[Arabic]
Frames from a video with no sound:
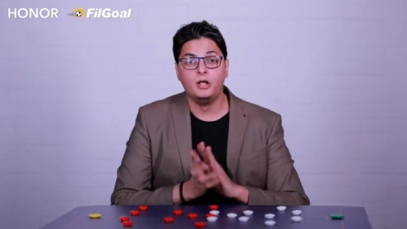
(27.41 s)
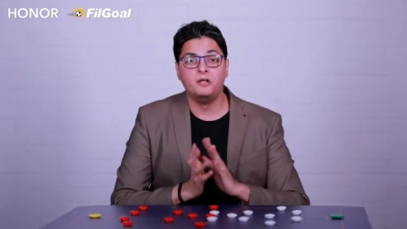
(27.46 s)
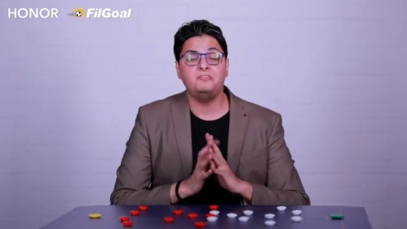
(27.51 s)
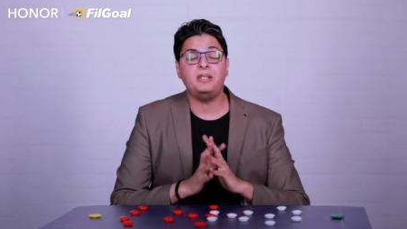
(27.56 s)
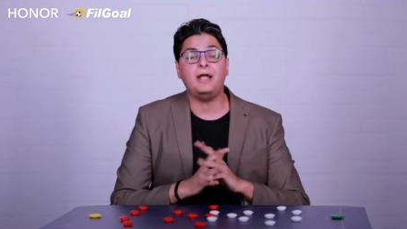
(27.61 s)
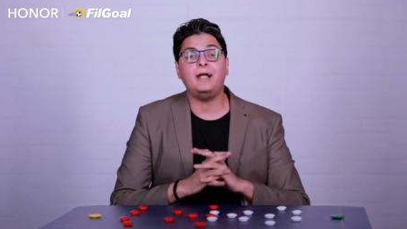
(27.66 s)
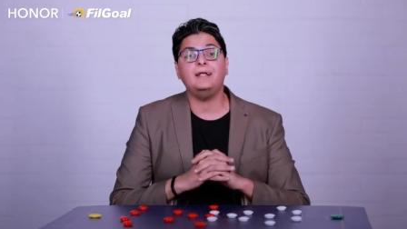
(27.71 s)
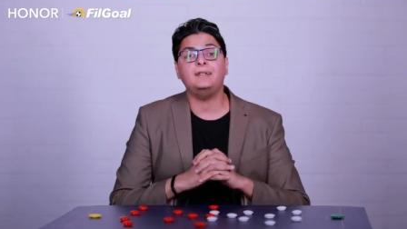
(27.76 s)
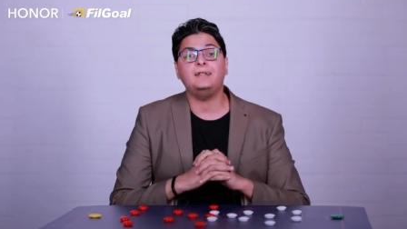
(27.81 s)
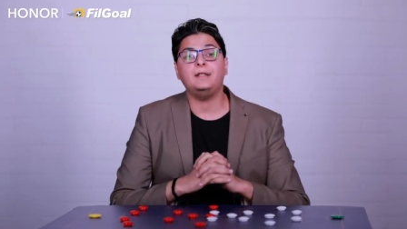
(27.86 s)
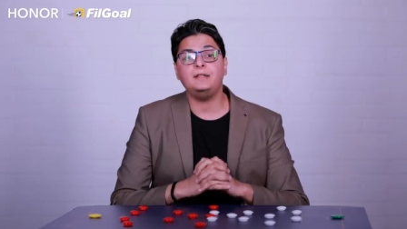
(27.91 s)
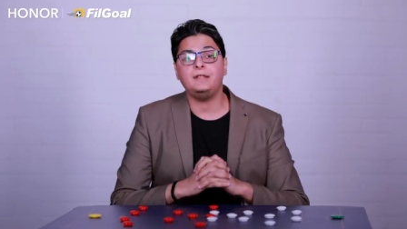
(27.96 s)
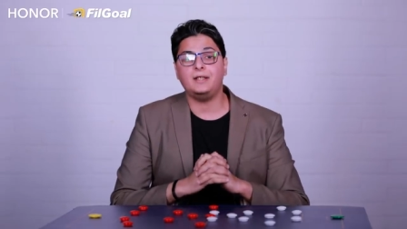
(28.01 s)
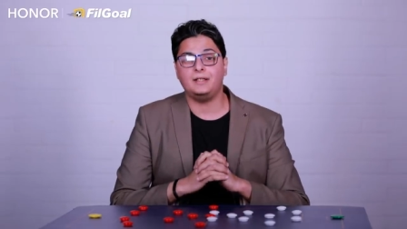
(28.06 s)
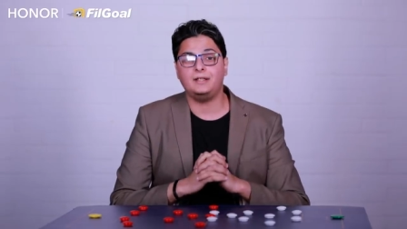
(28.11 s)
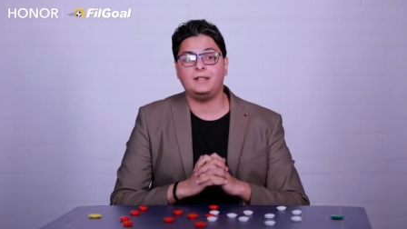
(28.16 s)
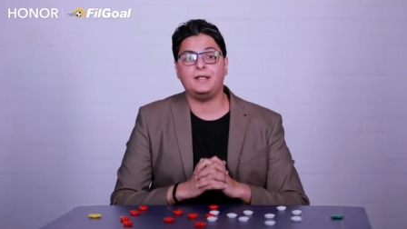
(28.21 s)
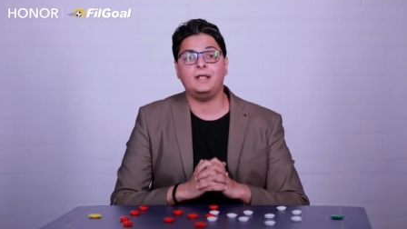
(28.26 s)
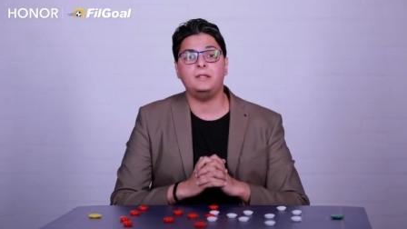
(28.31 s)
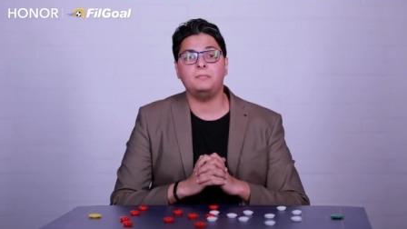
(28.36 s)
في حاجه تانية
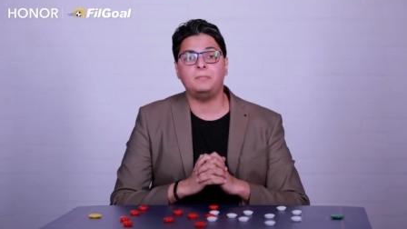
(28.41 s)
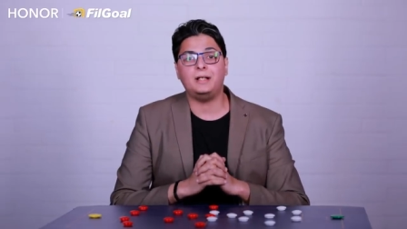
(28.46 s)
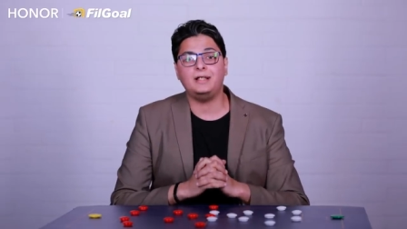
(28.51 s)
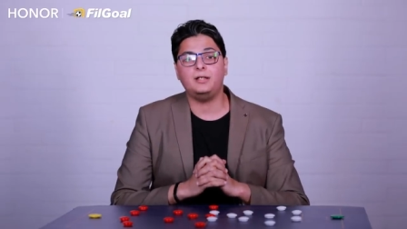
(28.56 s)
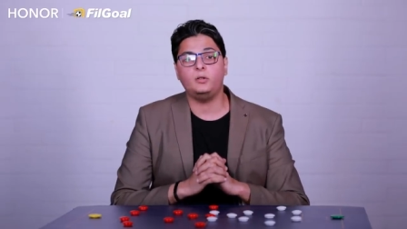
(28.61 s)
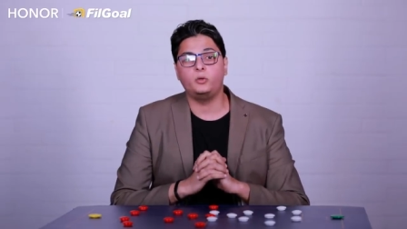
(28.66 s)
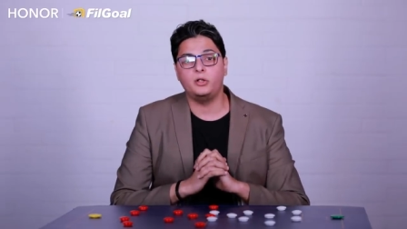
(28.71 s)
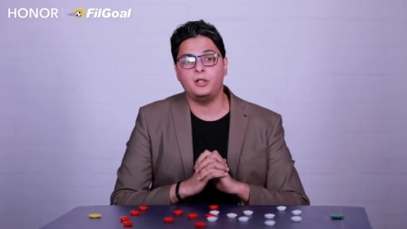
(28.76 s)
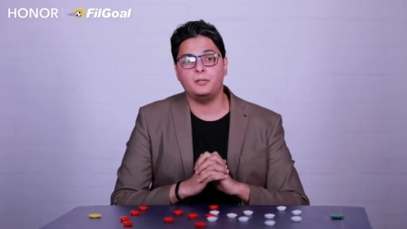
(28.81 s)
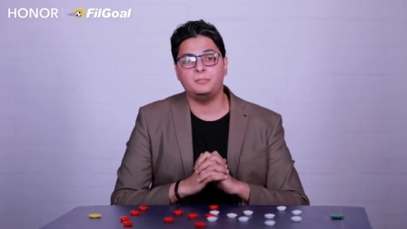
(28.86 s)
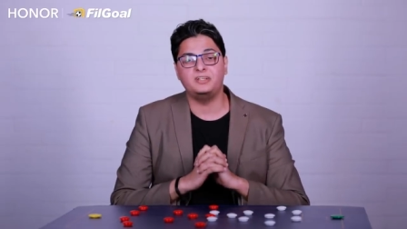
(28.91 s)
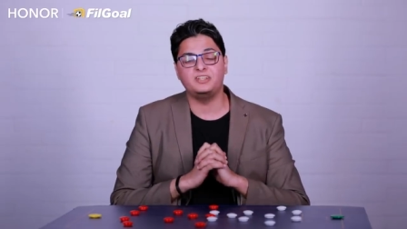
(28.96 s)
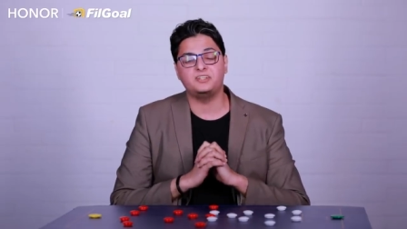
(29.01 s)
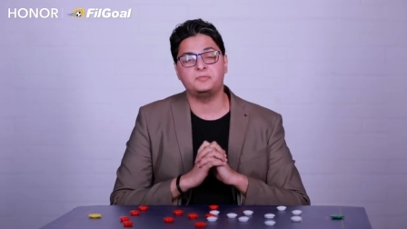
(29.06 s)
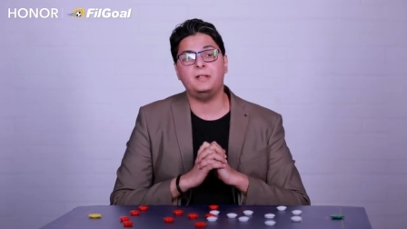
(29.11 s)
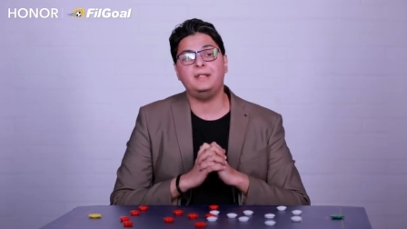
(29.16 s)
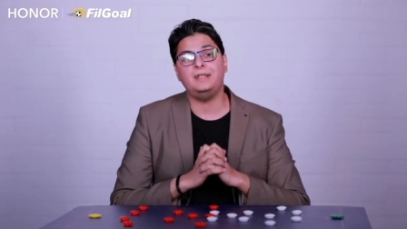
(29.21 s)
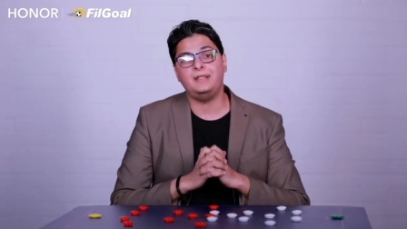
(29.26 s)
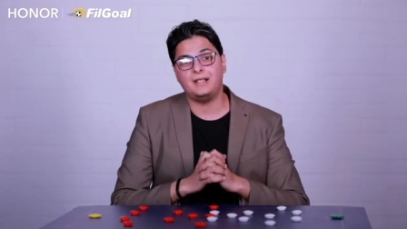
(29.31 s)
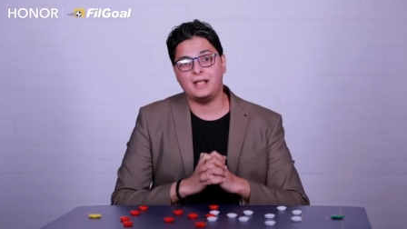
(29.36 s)
هنتكلم عنها وهي
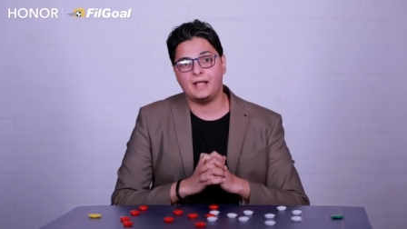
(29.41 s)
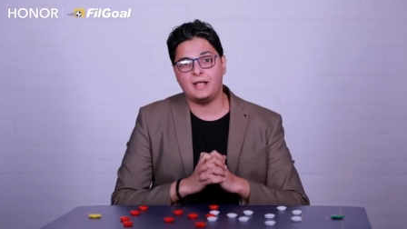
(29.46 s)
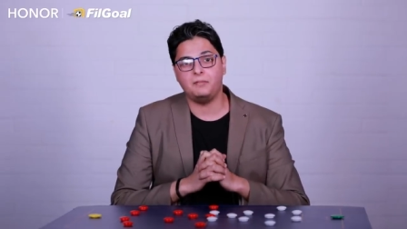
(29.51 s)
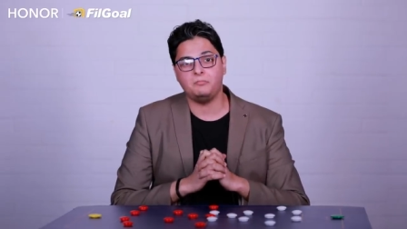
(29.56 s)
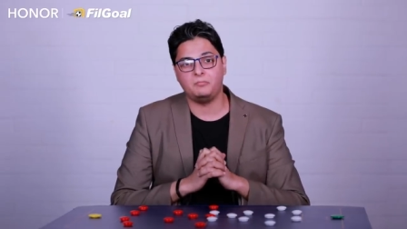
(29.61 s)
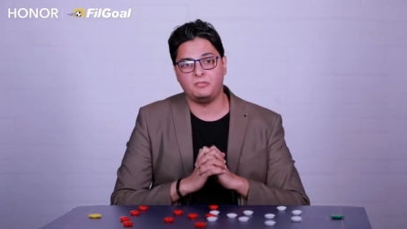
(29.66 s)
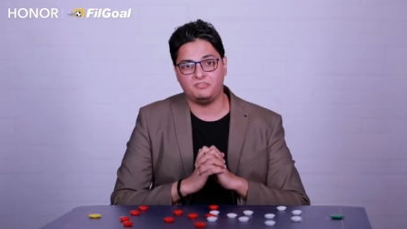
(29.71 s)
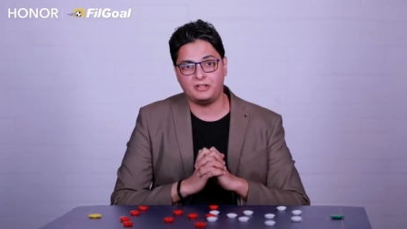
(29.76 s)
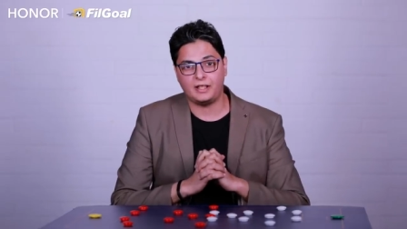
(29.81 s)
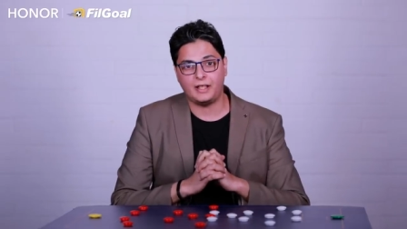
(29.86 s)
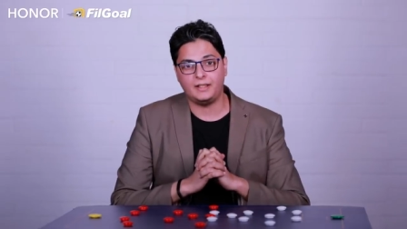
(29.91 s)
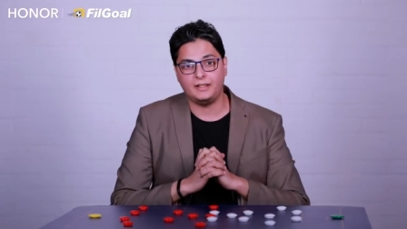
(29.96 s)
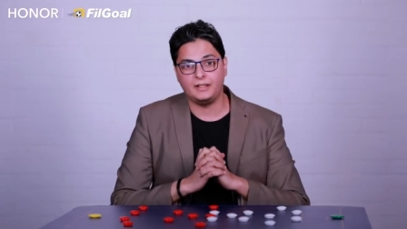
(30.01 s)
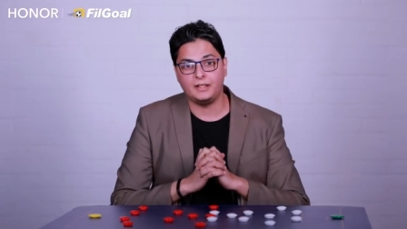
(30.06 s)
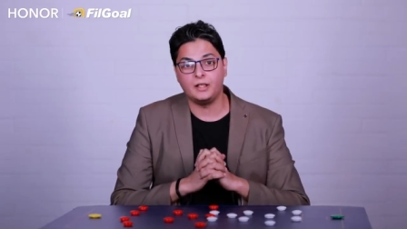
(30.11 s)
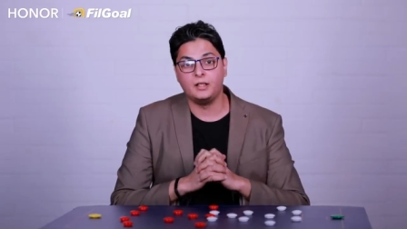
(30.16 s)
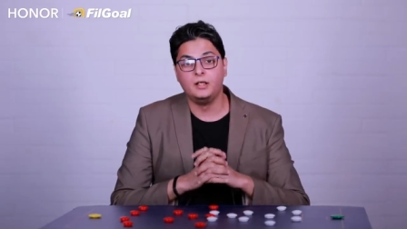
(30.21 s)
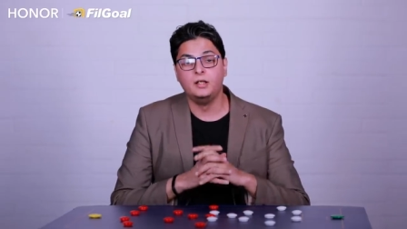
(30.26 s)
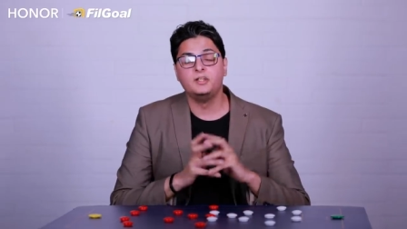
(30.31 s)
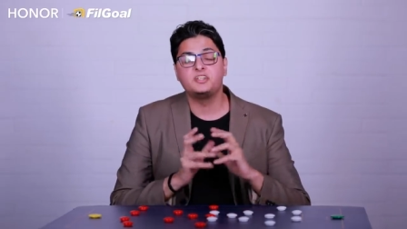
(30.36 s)
بالنسبه لي الاهم في
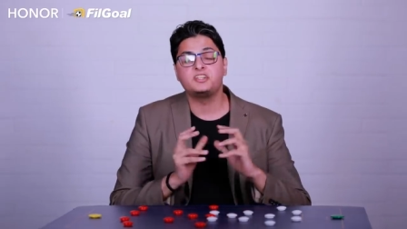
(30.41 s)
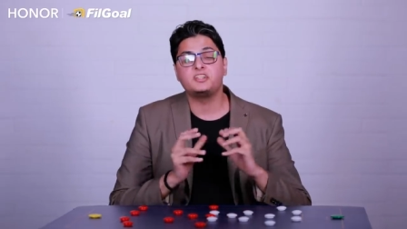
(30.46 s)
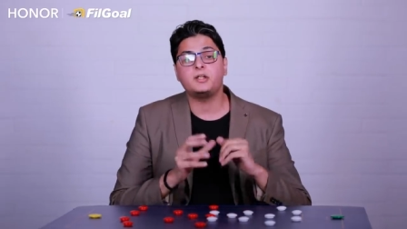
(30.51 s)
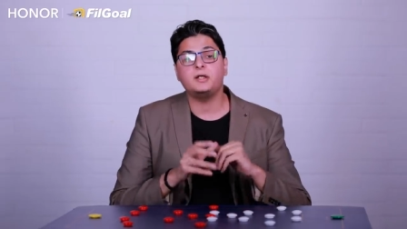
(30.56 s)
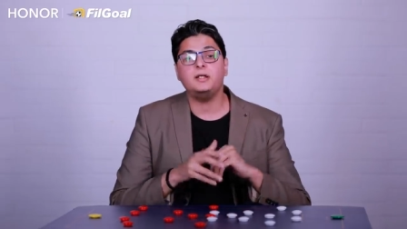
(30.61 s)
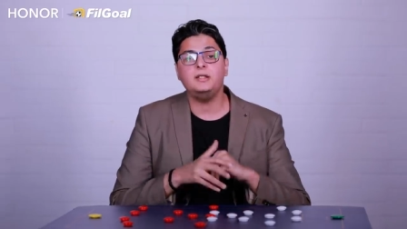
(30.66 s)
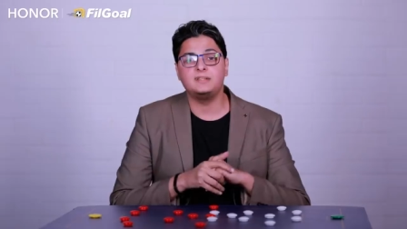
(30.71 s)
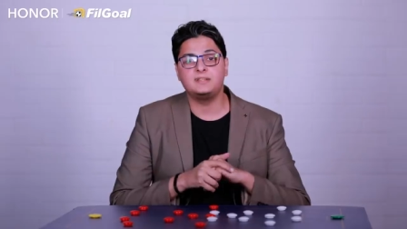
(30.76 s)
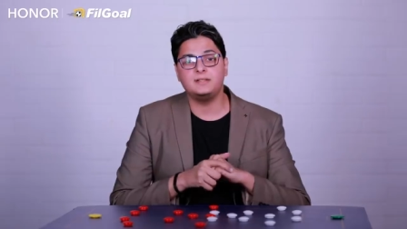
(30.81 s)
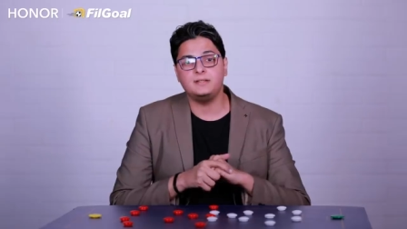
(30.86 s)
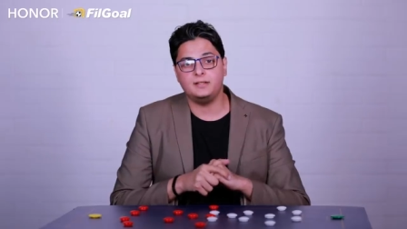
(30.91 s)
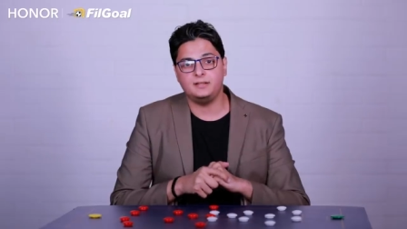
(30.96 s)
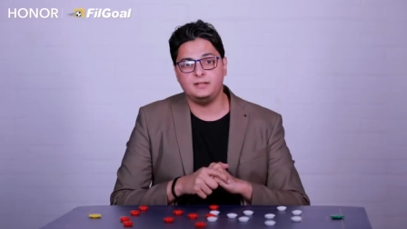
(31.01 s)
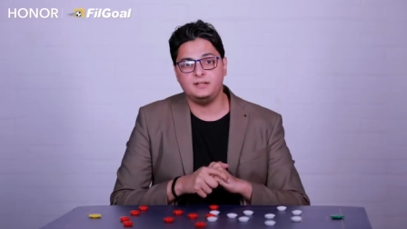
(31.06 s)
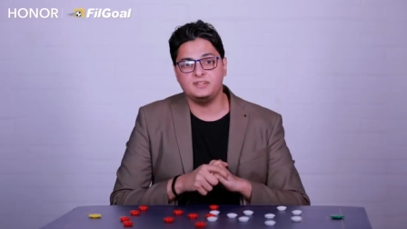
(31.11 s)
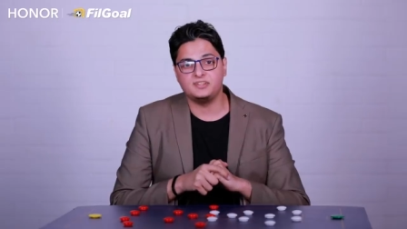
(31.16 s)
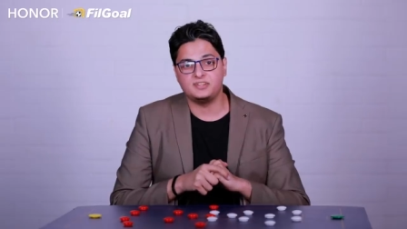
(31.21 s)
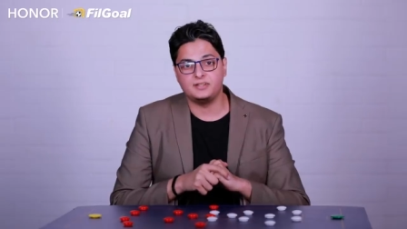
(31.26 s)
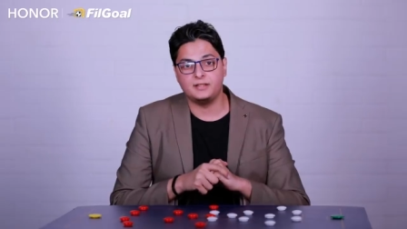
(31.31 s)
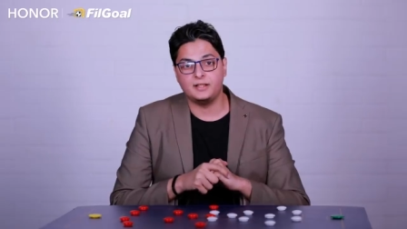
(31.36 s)
الحقيقه ستايل زين
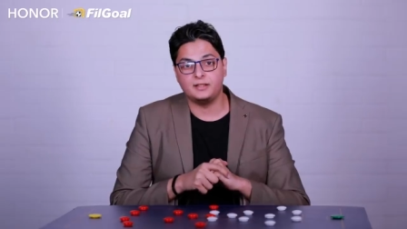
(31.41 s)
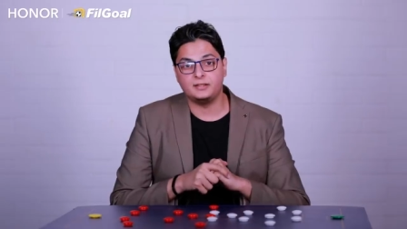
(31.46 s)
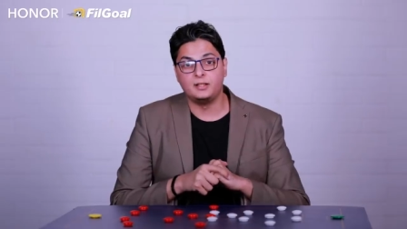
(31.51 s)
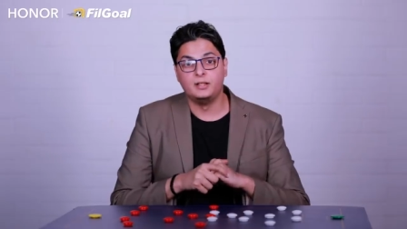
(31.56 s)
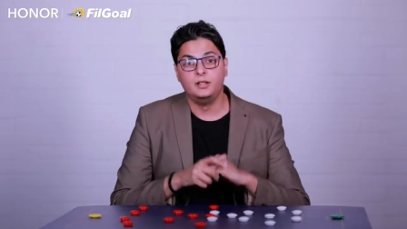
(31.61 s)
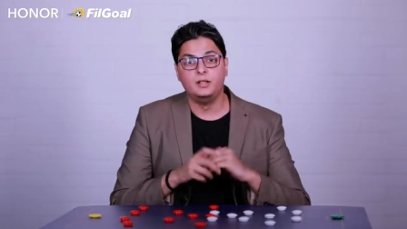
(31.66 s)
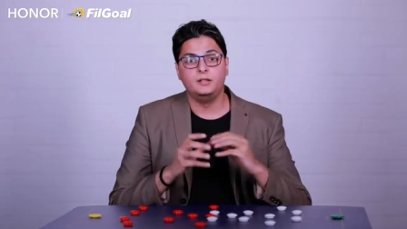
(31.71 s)
الدين زيدان